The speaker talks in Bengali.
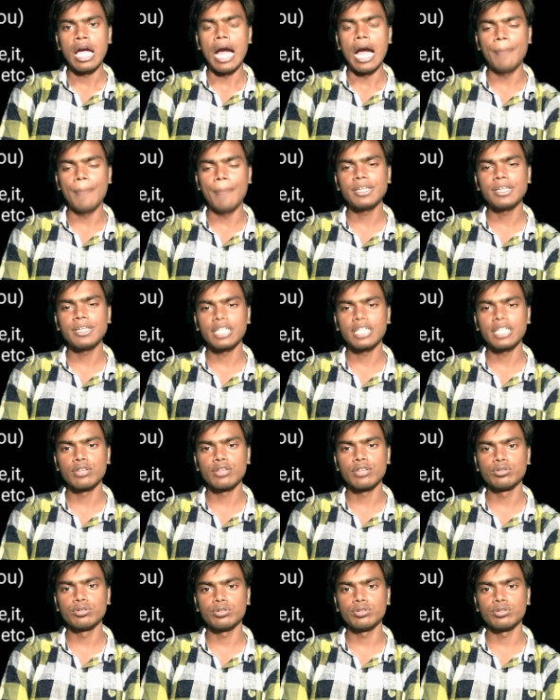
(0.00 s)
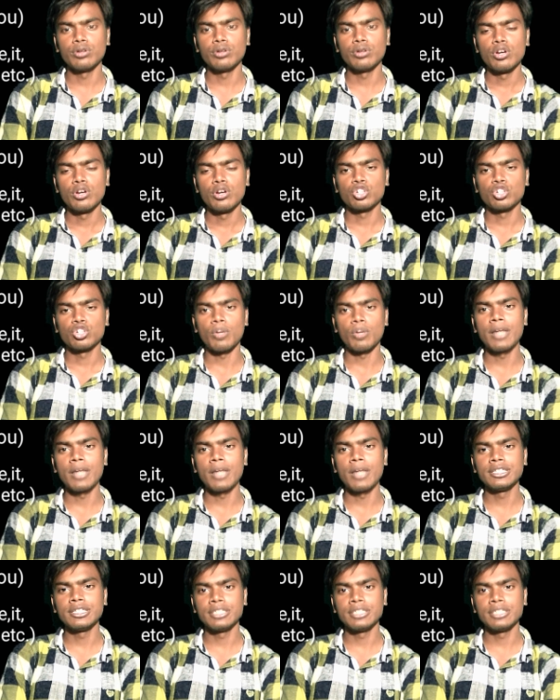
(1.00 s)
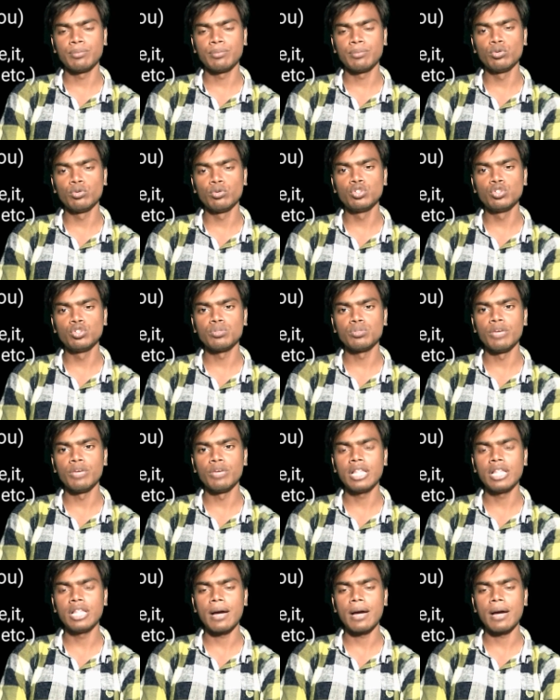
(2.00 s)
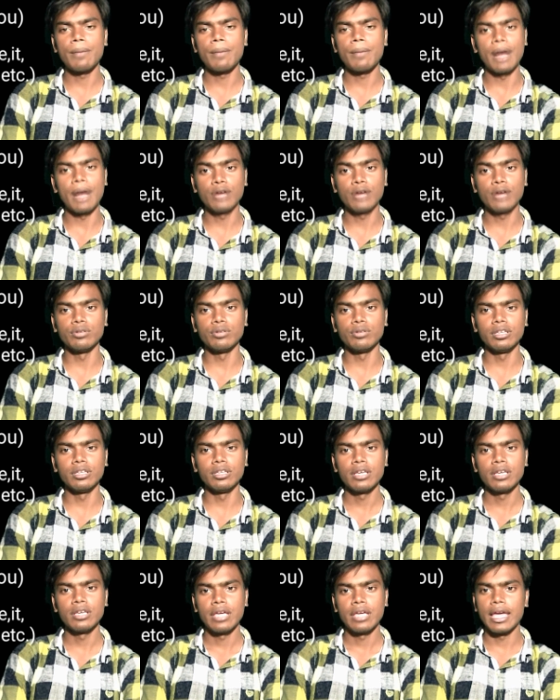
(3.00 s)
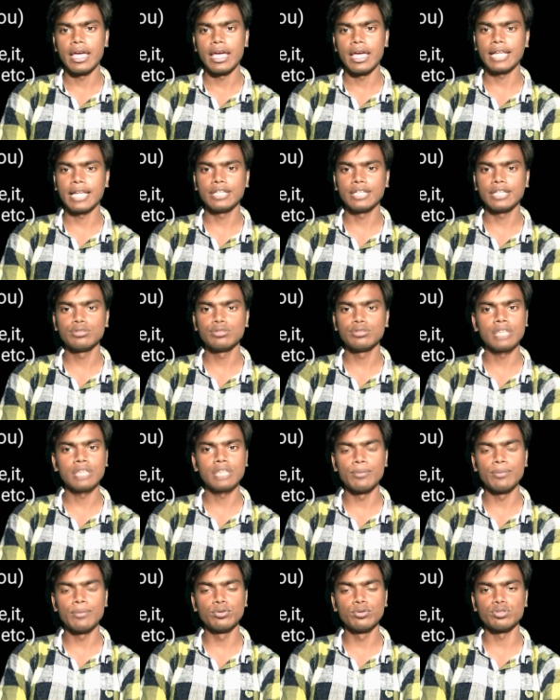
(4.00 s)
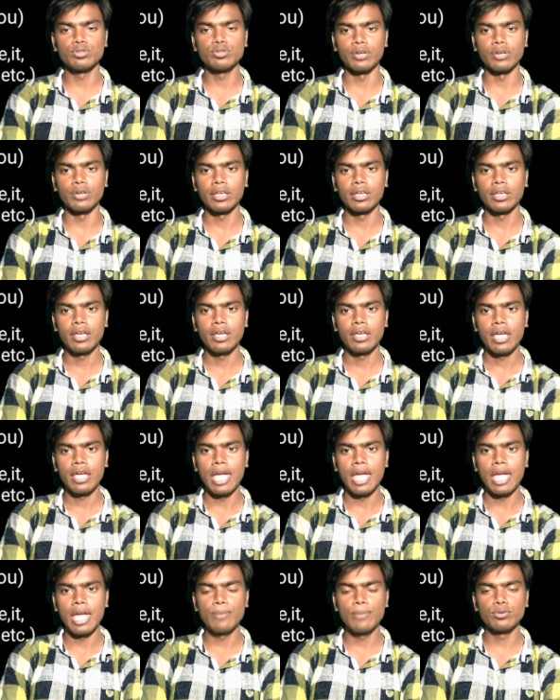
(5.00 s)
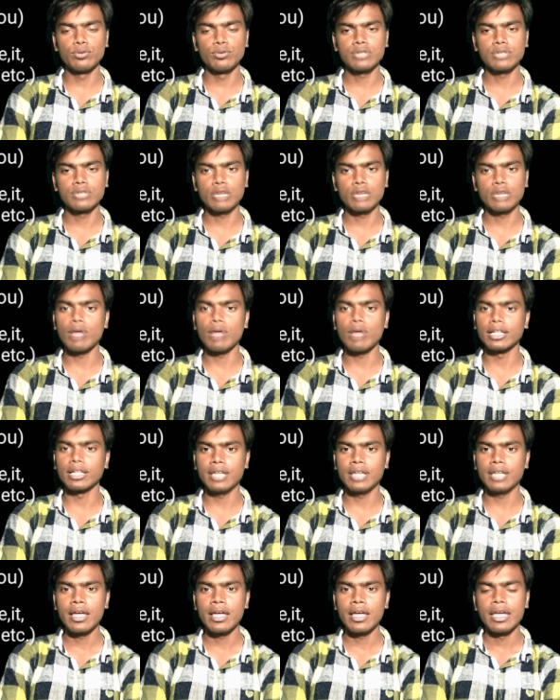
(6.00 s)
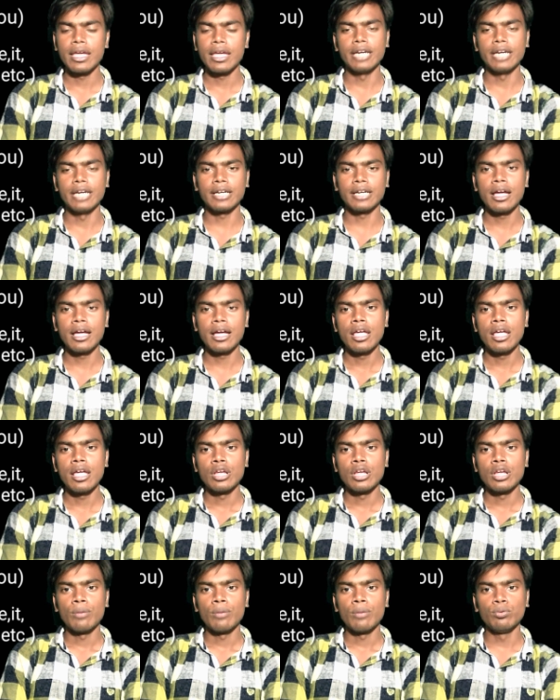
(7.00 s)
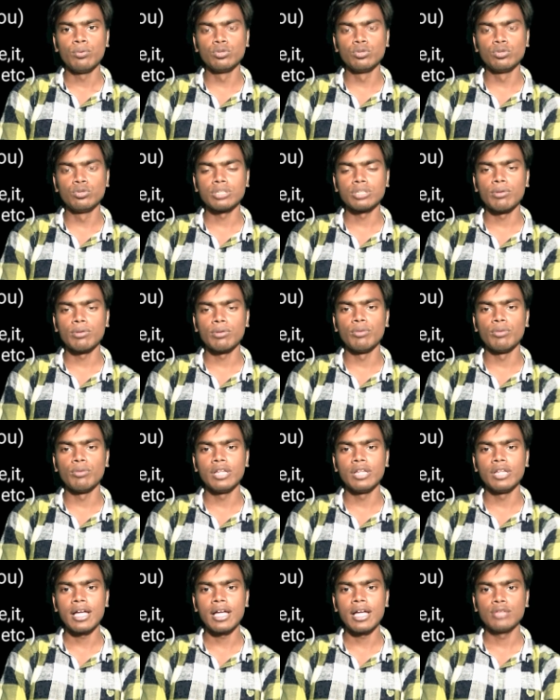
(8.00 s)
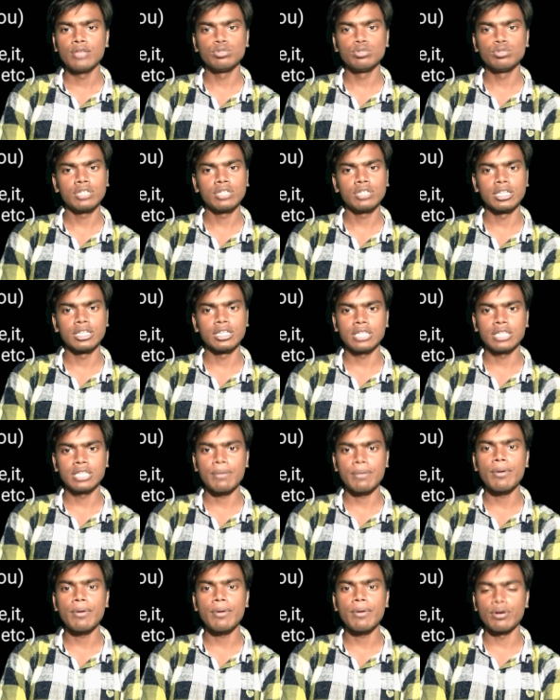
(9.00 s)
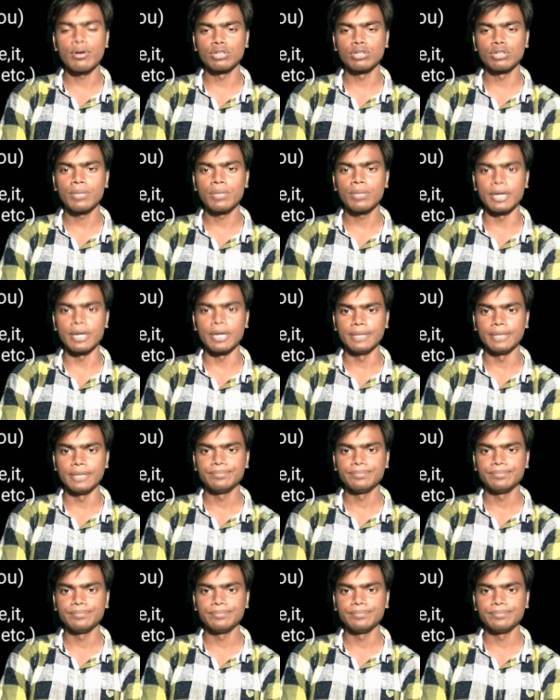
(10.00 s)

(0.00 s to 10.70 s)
আমরা সাধারণত সমাজে যে পুরুষ মহিলা ভাগ করি এখানে কিন্তু সেই পুরুষ নয় এই পুরুষটা একটু আলাদা এটা পুরুষ এবং মহিলা দুজনের ক্ষেত্রে আমরা ব্যবহার করতে পারি